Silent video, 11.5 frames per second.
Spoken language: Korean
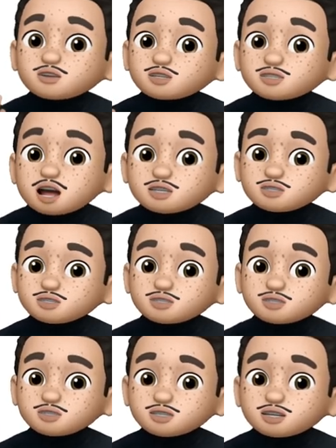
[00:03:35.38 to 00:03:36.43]
자,
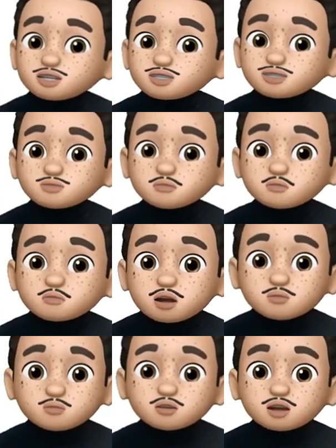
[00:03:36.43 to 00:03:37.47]
추의 뜻은
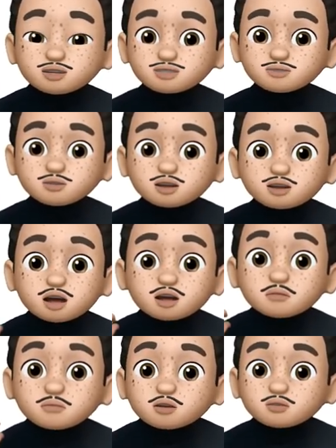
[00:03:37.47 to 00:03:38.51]
바로 뭐라
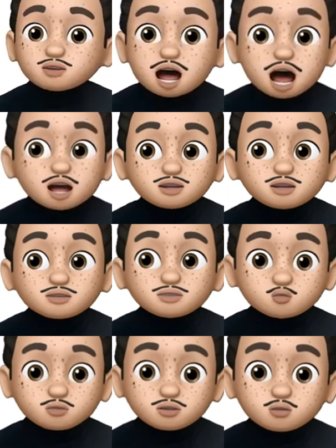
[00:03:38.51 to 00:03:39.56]
했습니까? 바로 당하다는
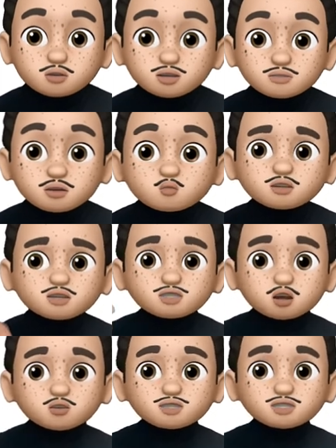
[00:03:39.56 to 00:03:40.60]
뜻도 있다고 했습니다. 우리
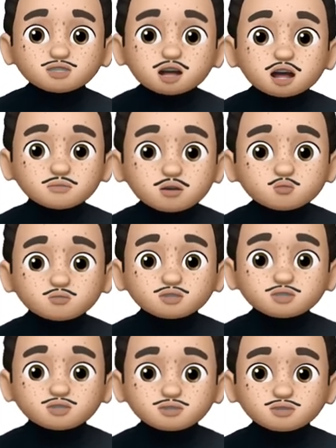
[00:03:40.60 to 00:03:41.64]
전 시간에 배운
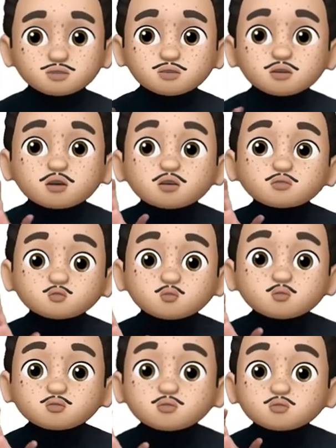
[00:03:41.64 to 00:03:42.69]
적이 있어요.
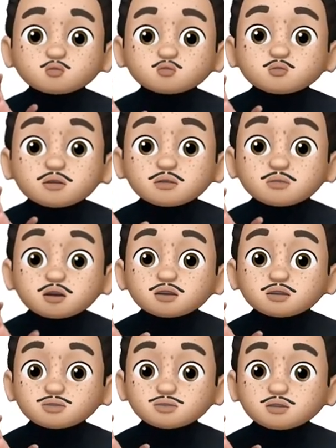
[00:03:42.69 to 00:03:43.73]
소송을 중국말로 뭐라
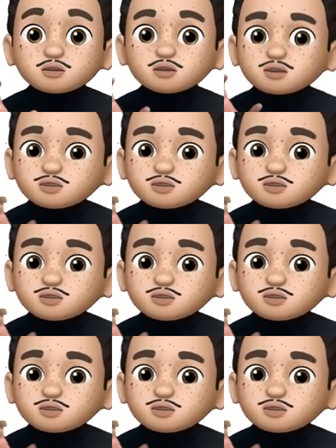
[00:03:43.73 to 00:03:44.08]
그러죠?